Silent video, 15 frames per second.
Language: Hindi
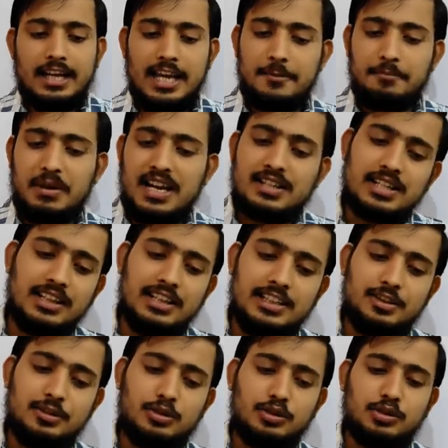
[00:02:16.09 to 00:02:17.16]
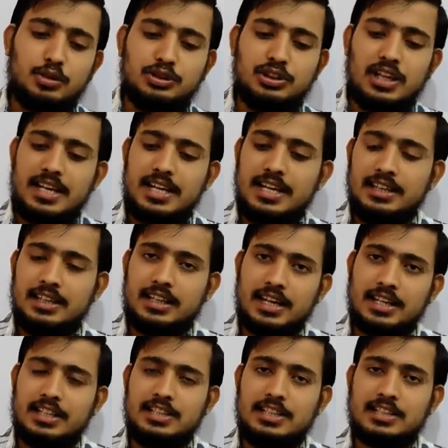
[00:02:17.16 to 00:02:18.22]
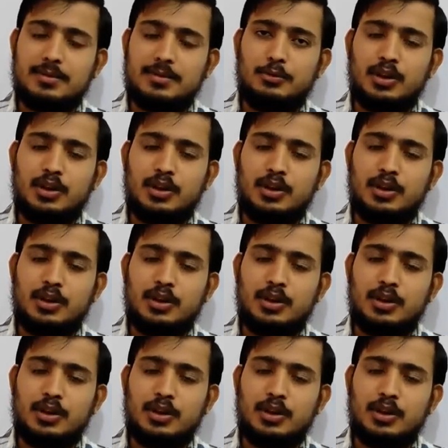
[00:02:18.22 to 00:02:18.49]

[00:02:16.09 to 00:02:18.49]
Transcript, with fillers: एक बार जल्दी से दोस्तों जय हिंद कर दीजिए सब